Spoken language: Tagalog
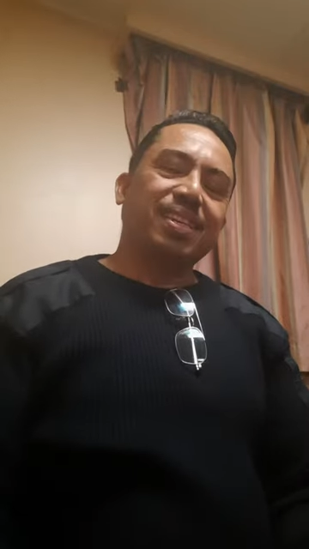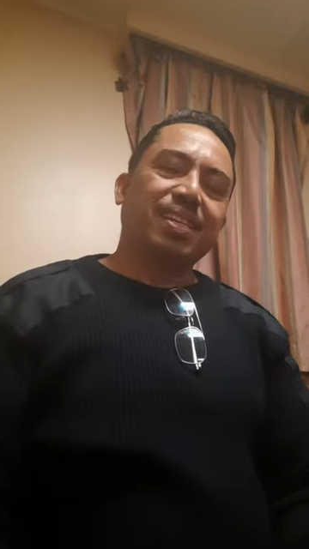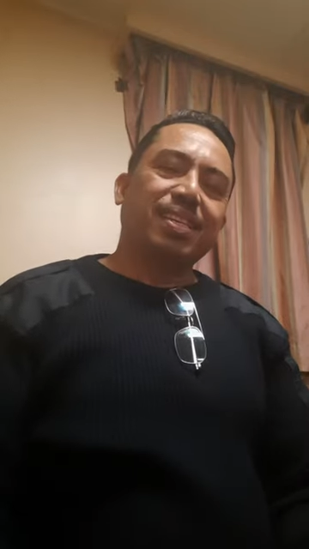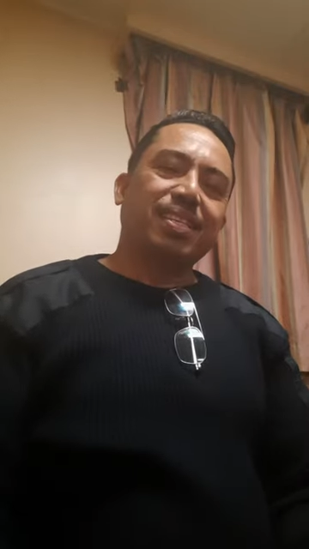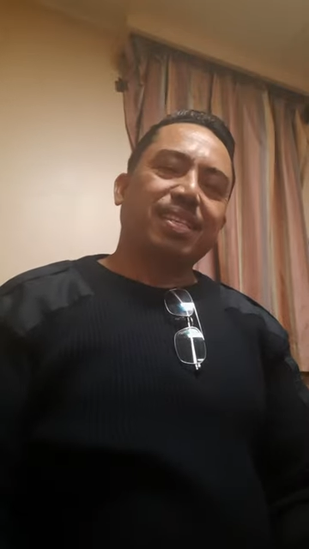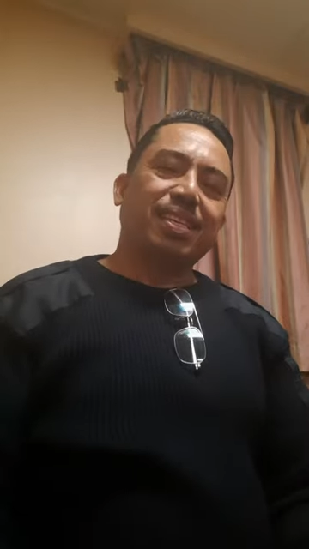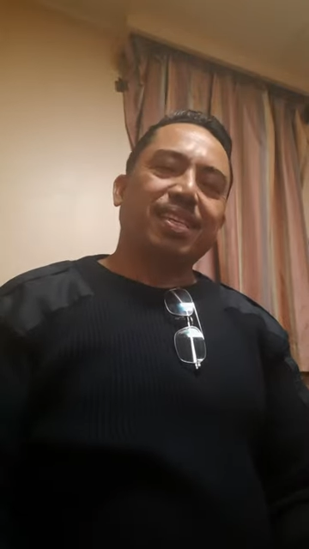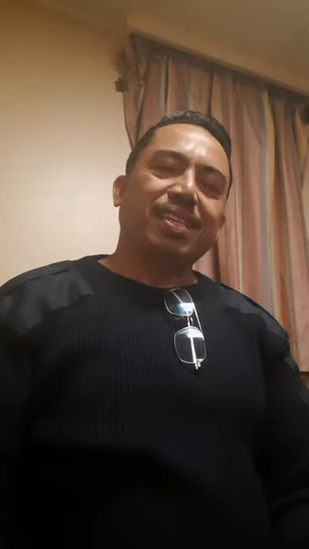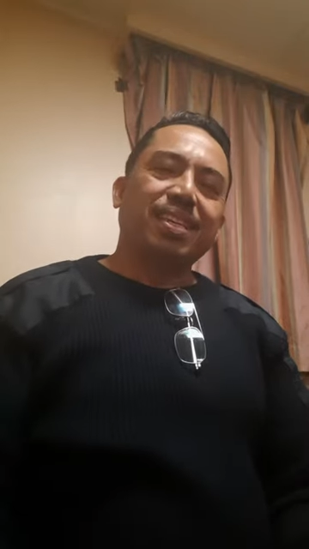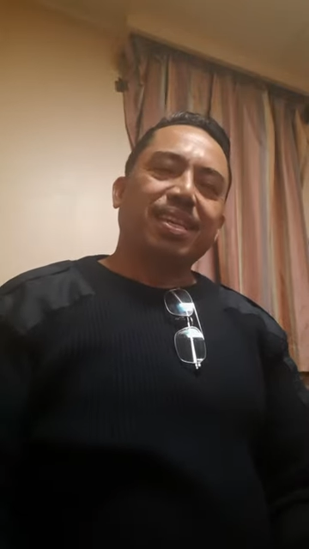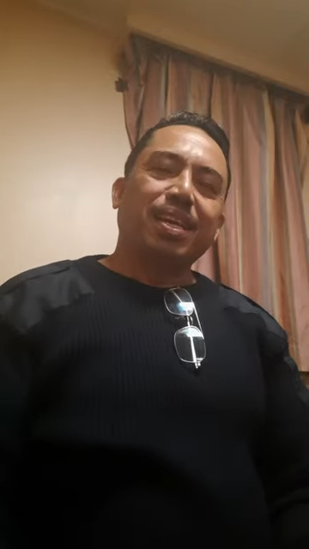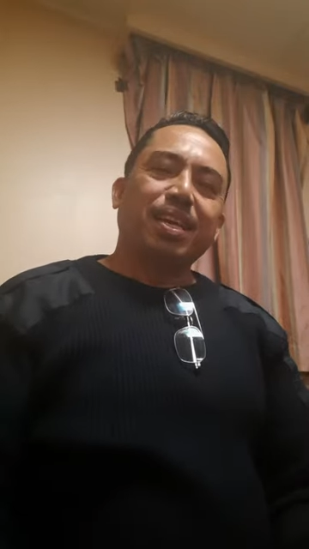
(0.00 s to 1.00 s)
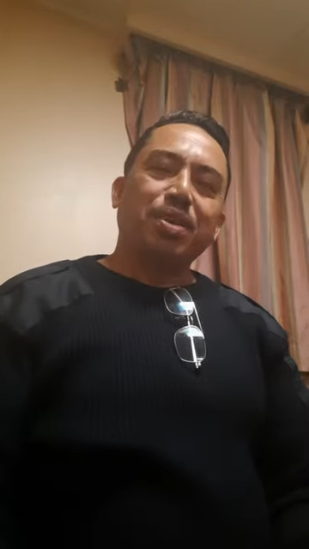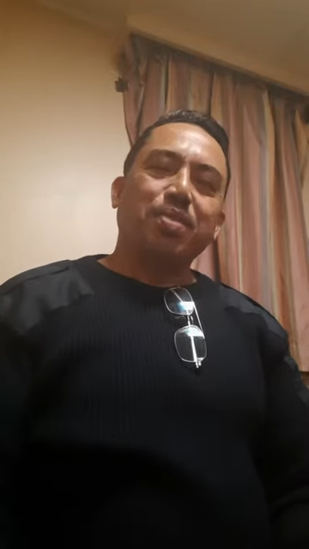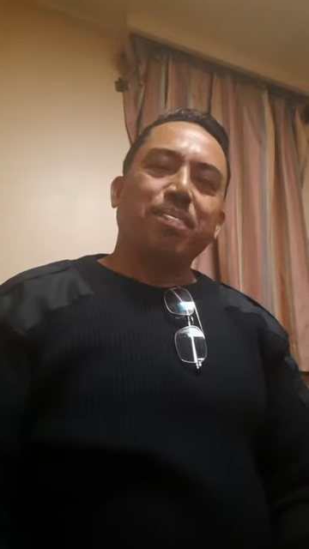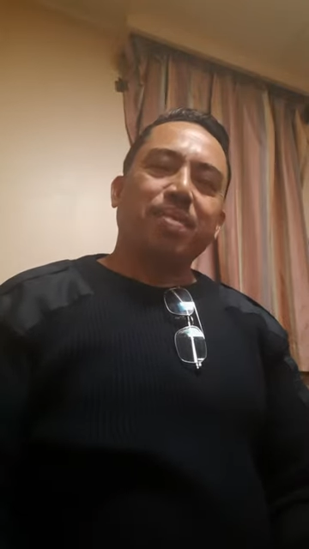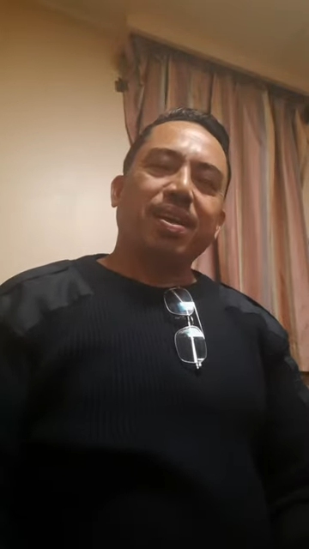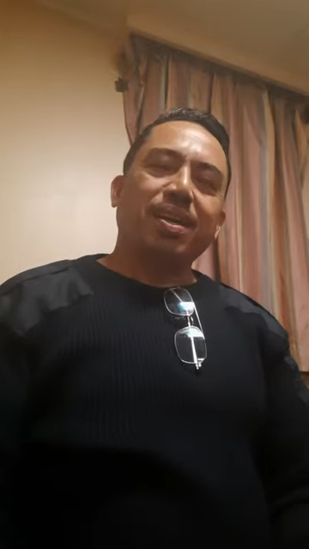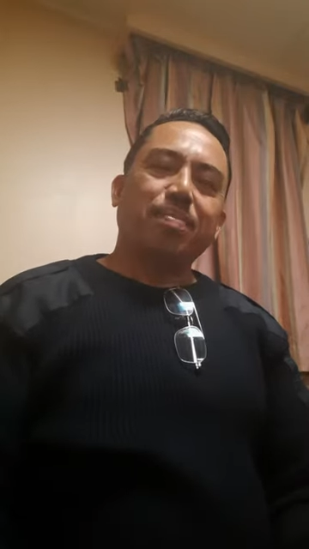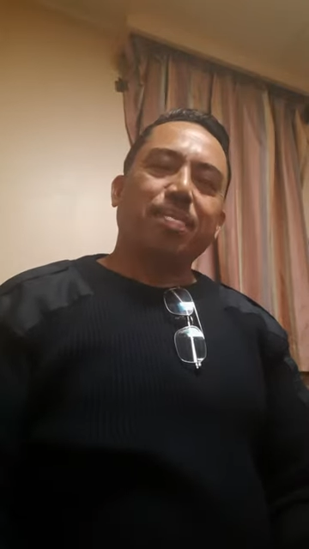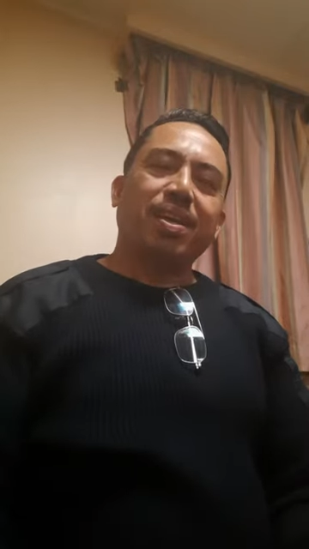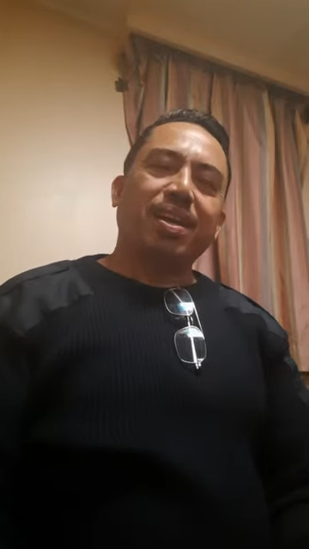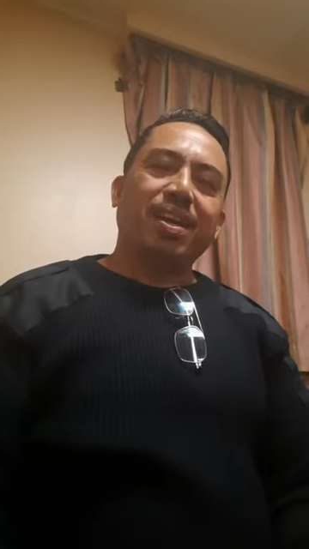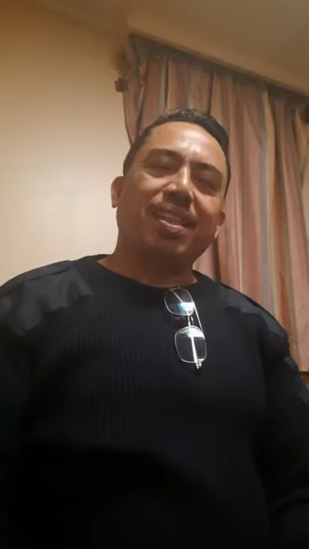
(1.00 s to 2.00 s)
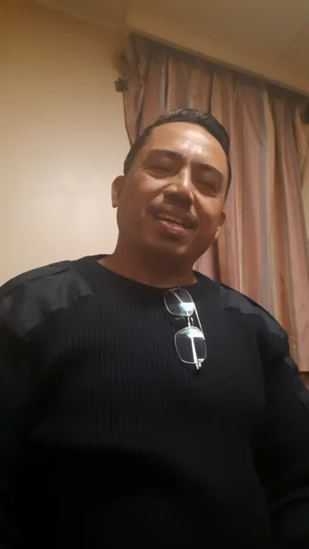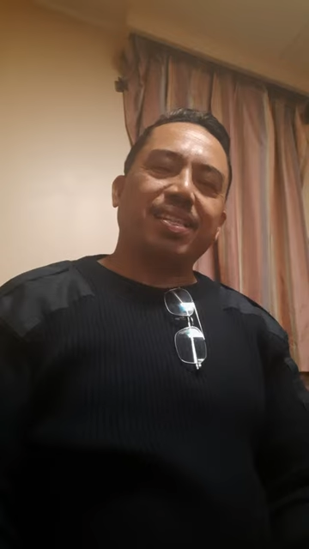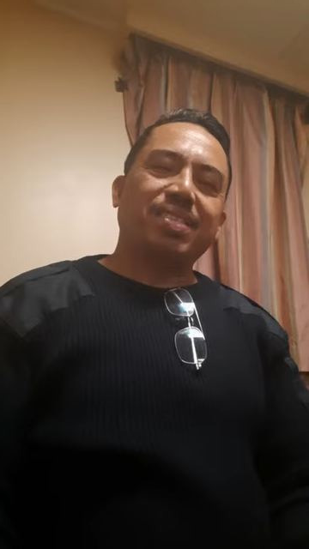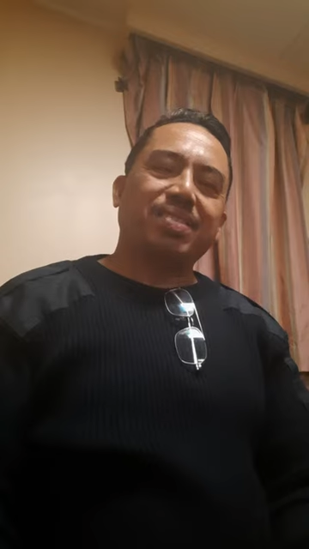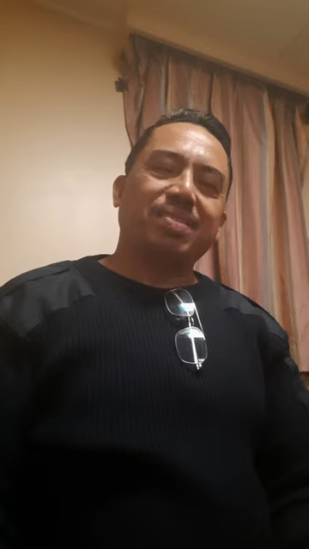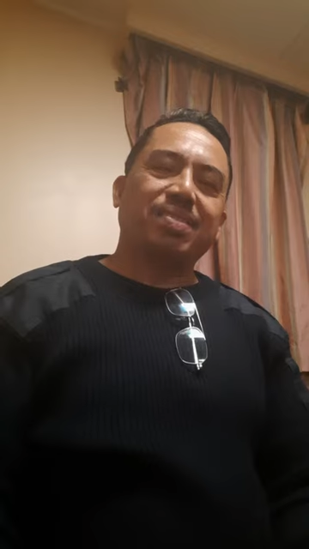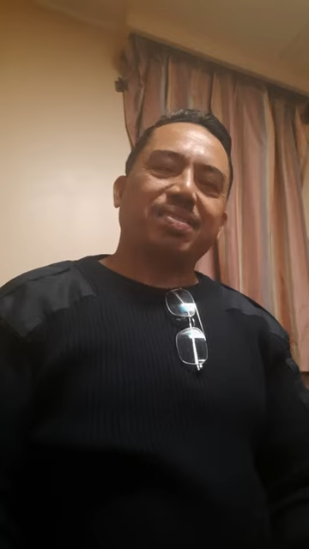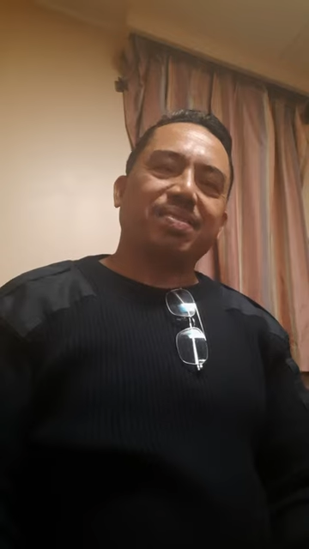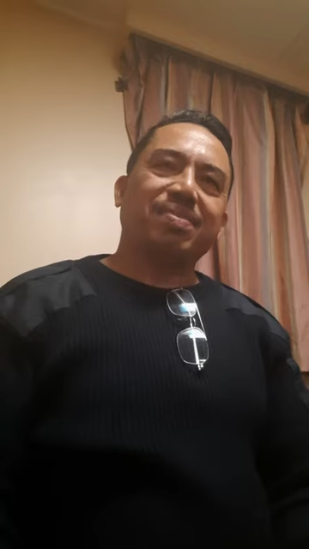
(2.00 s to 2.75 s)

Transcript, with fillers: sa, yung mga kamag-anak nyo no?